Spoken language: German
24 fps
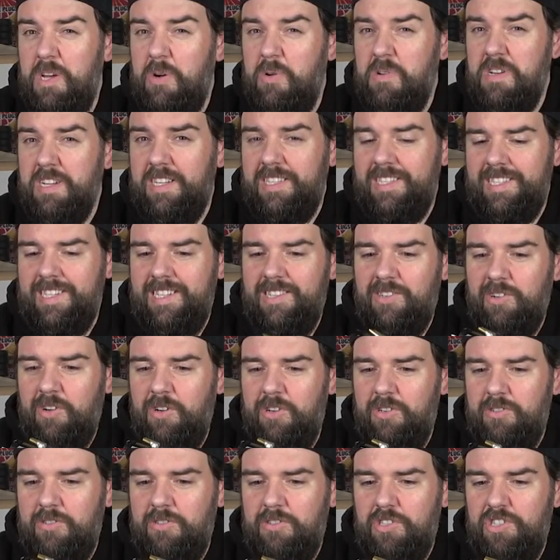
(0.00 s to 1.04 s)
110
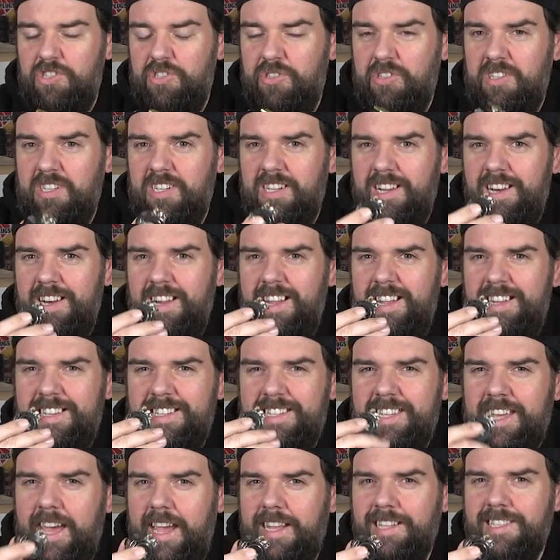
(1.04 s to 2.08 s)
Euro Stück.
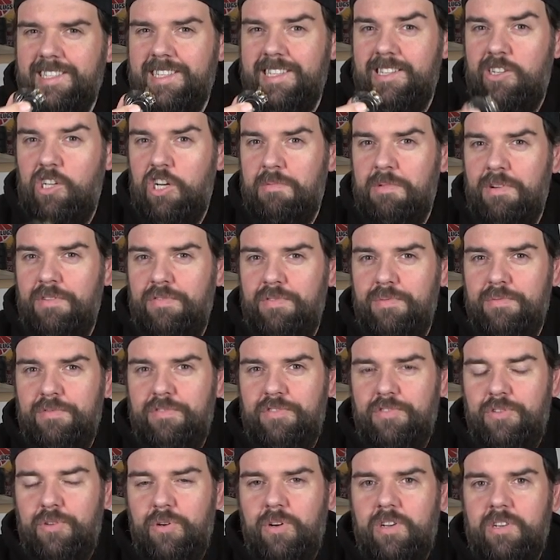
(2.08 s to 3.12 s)

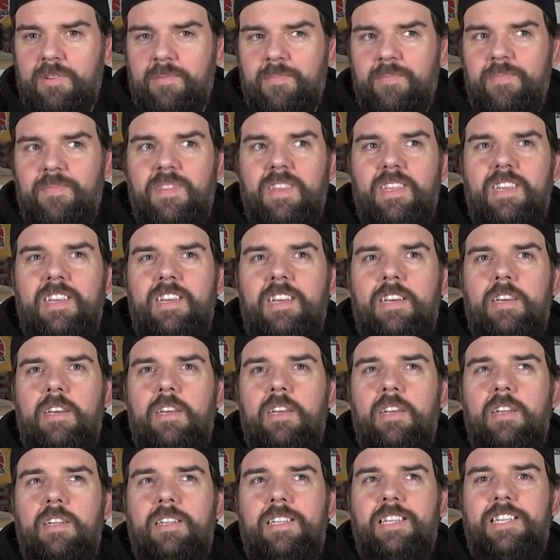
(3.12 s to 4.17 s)
13,5 Turn.
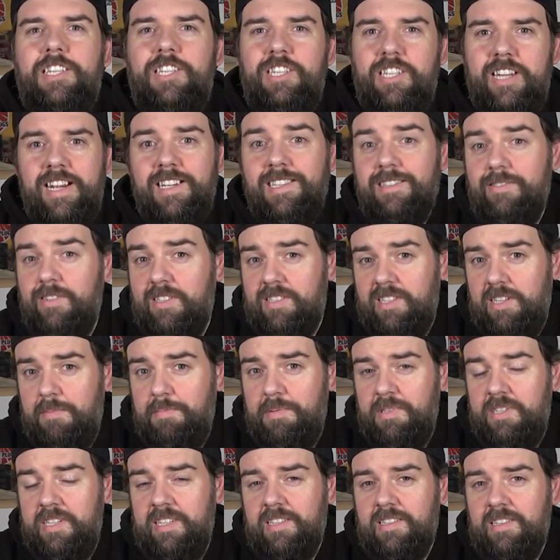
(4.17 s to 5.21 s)
Das schnellste, was ich
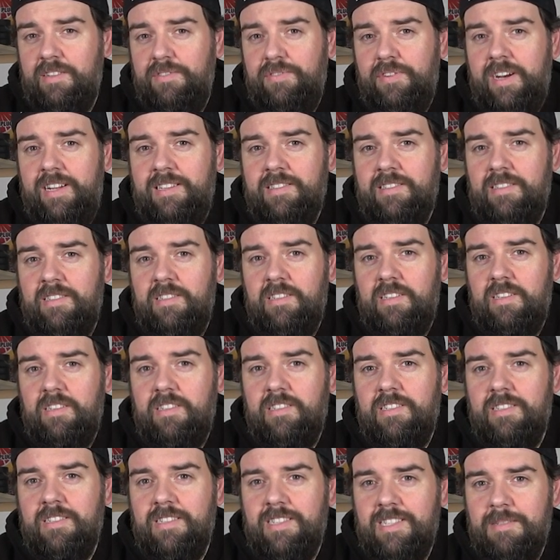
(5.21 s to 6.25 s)
bis jetzt gefahren sind,
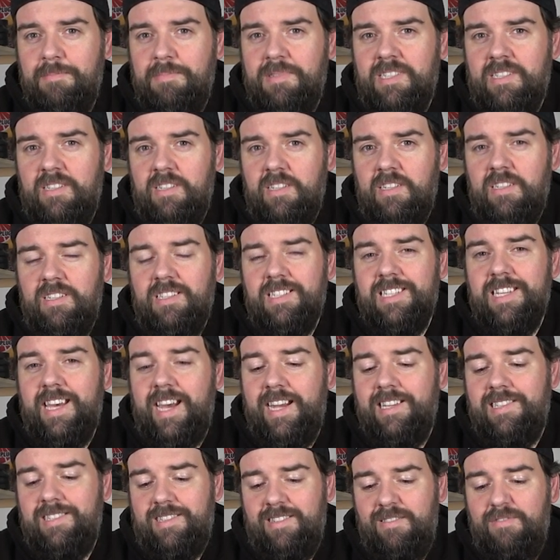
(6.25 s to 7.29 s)
sind 17er,
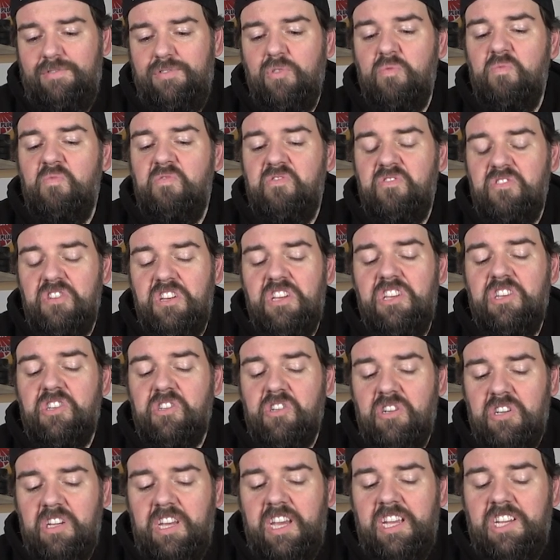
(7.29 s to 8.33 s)
13,5 ist
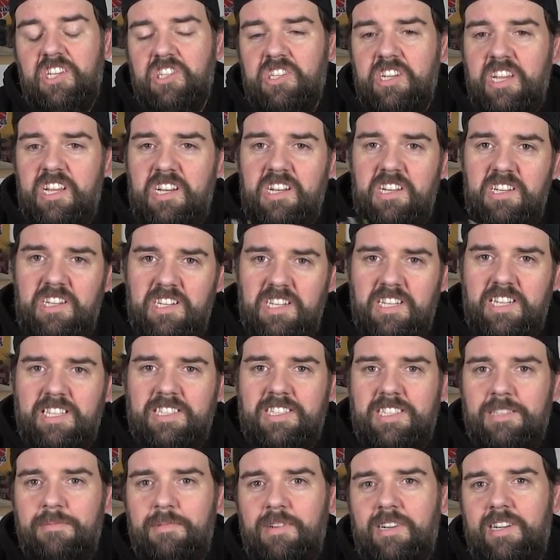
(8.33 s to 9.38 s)
schon recht schnell.
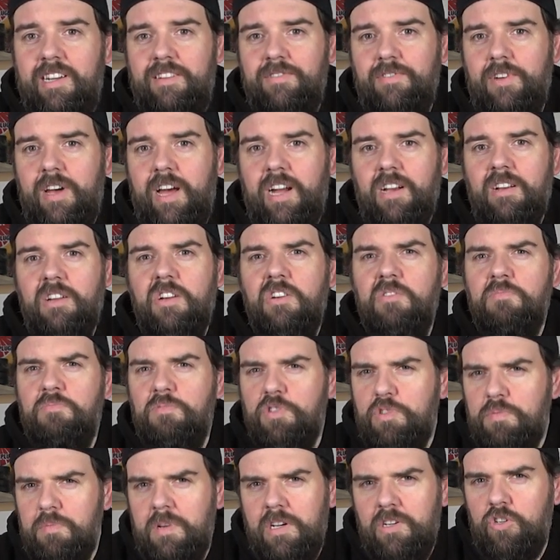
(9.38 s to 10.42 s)
Das in einem kleinen Wagen.
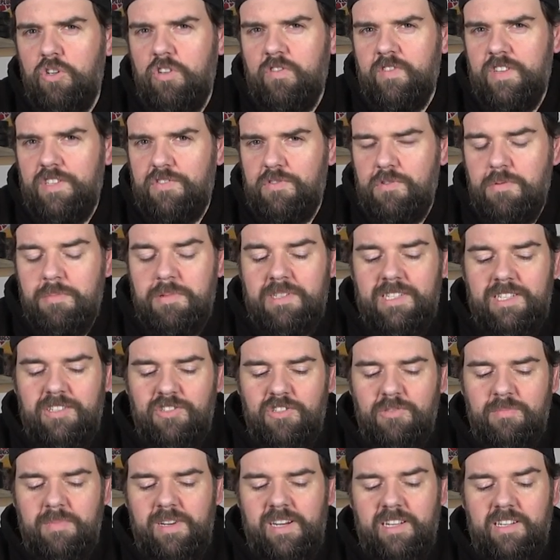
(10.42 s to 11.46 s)
Muss mal gucken, was für eine
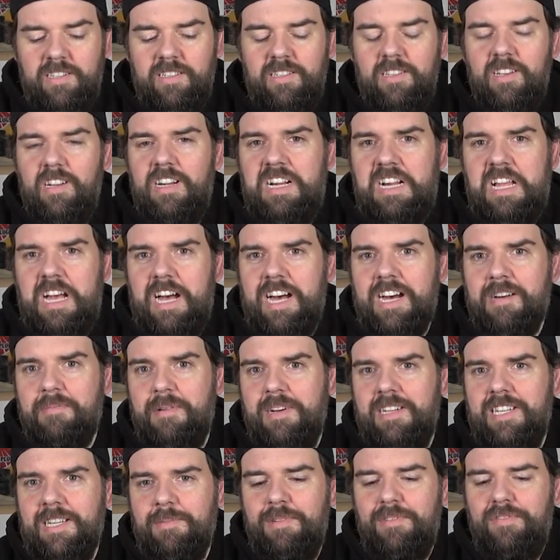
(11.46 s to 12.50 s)
Übersetzung man hat.
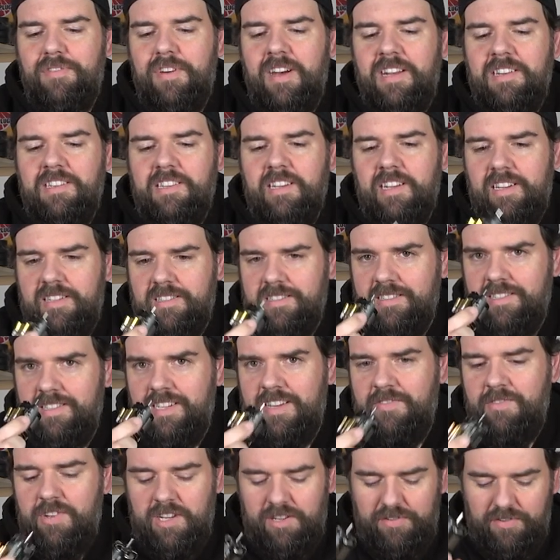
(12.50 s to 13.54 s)
Aber damit fahren die halt.
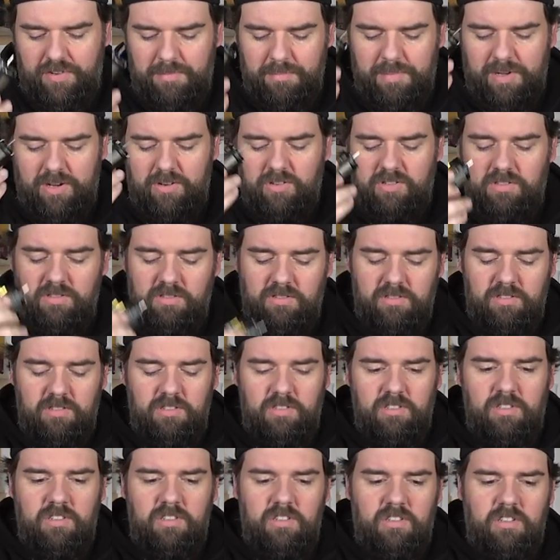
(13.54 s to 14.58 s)
Den will ich verbauen.
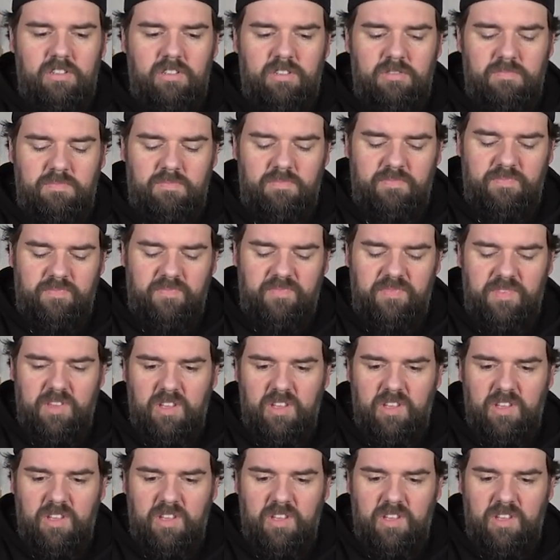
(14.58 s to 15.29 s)
Ähm,